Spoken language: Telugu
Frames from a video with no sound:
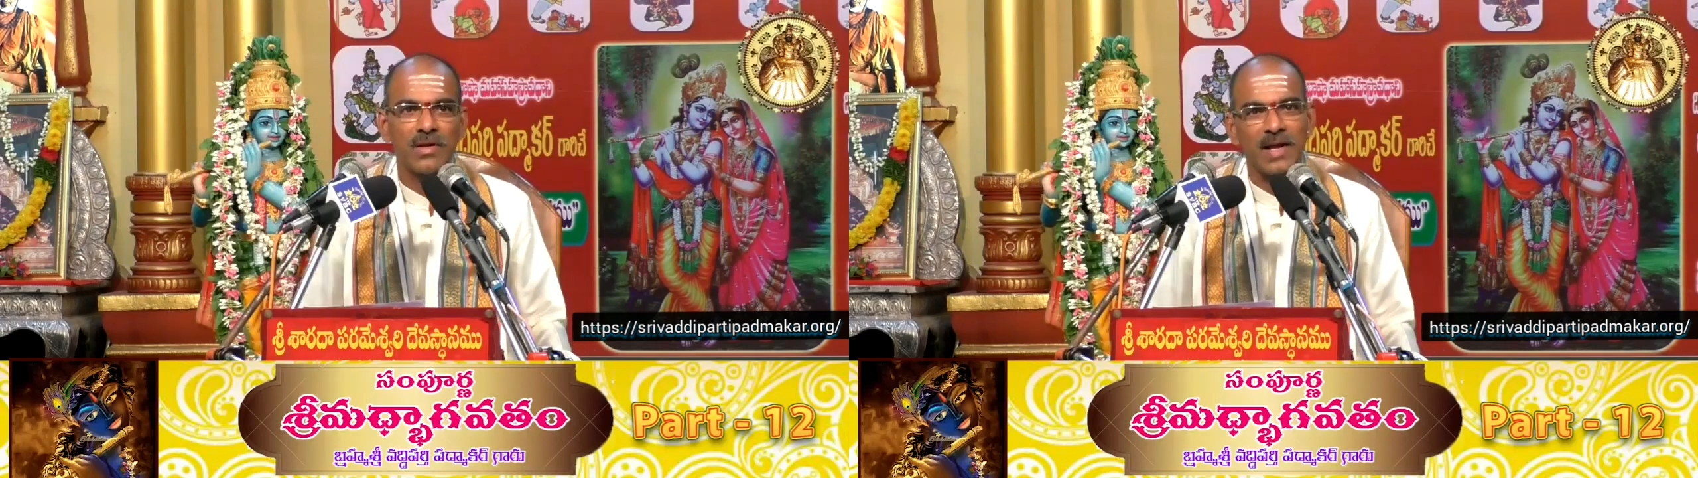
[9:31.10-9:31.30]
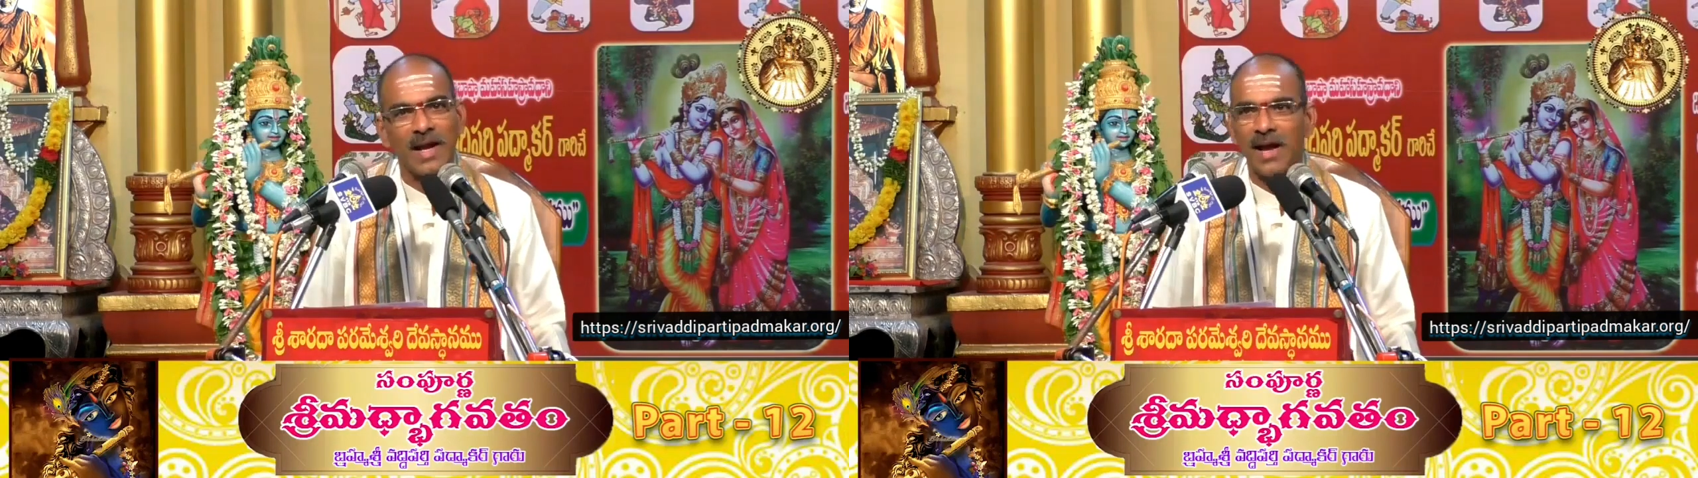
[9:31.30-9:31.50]

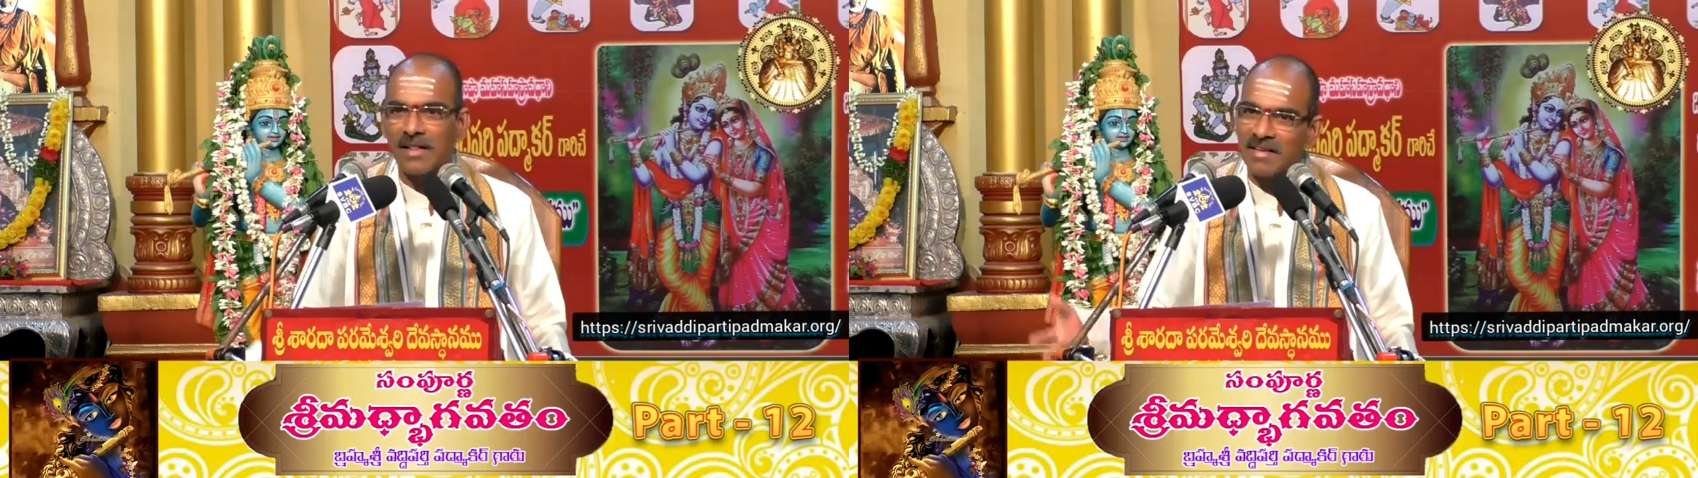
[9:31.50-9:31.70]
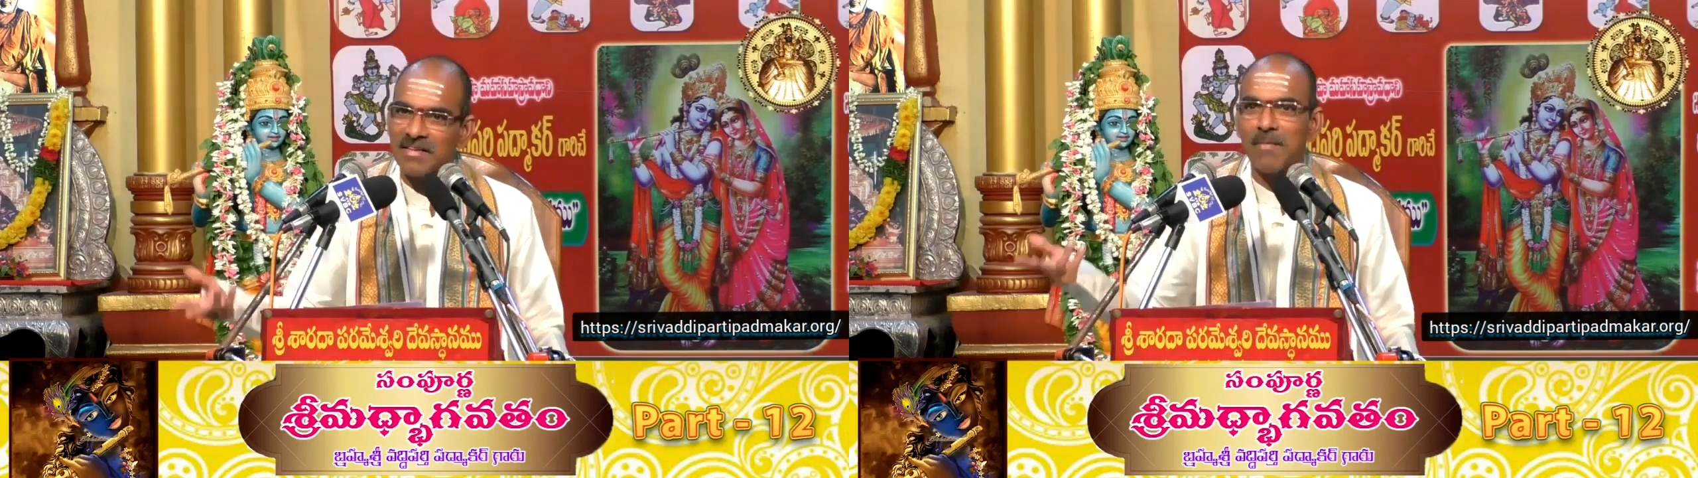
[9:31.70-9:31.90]
ఏకంగా
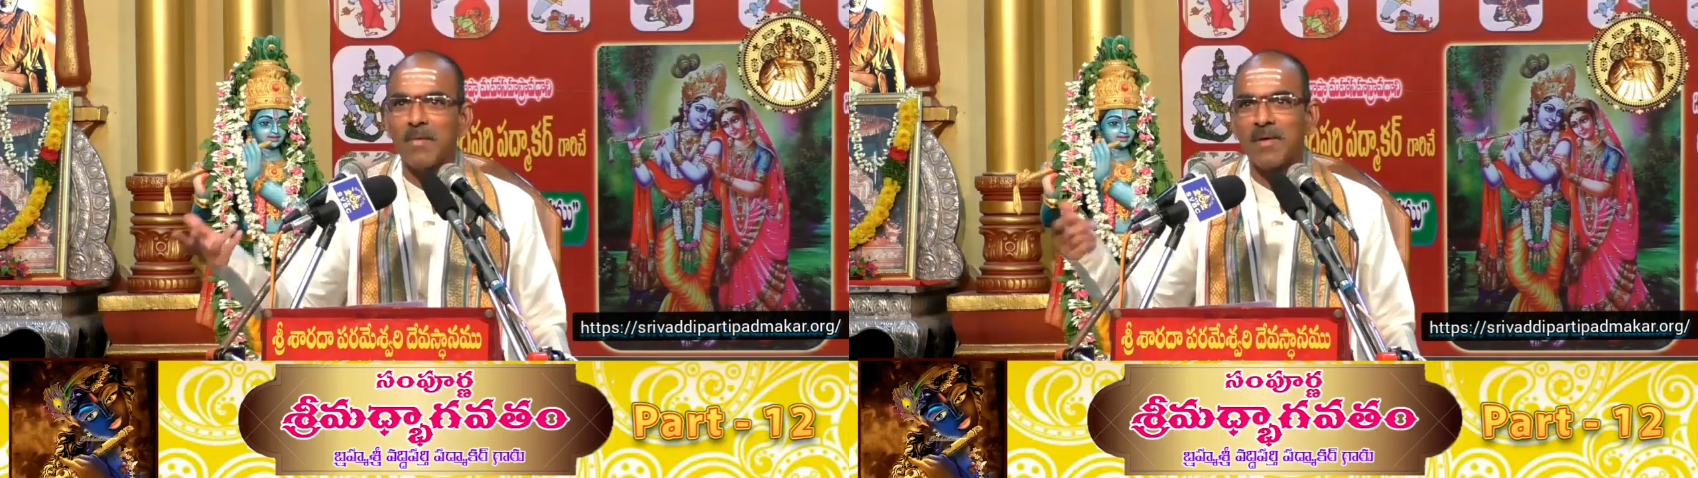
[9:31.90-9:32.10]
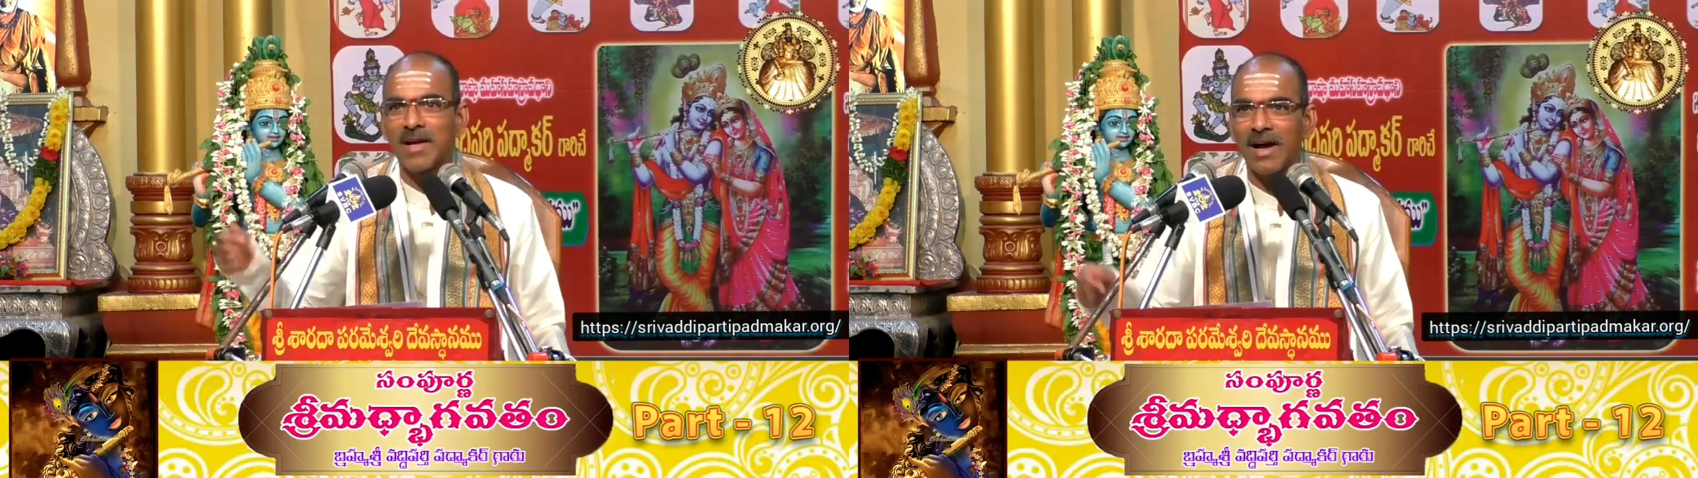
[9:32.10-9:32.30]
అంత శాపం
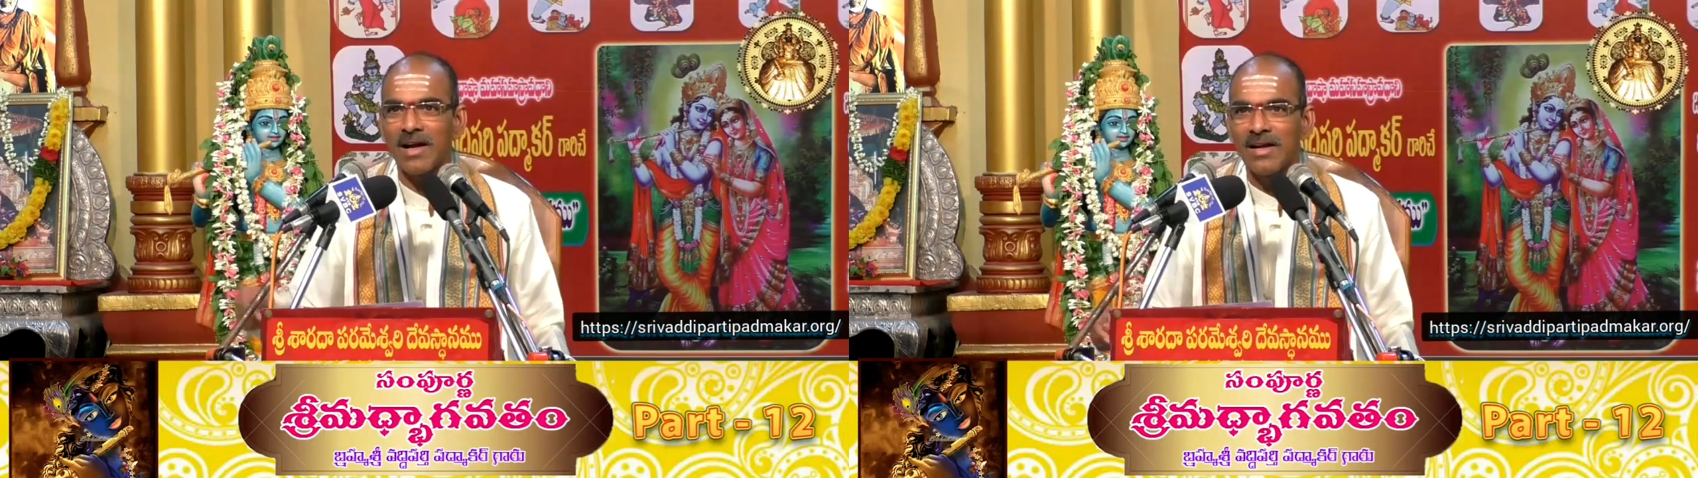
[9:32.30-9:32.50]
పైగా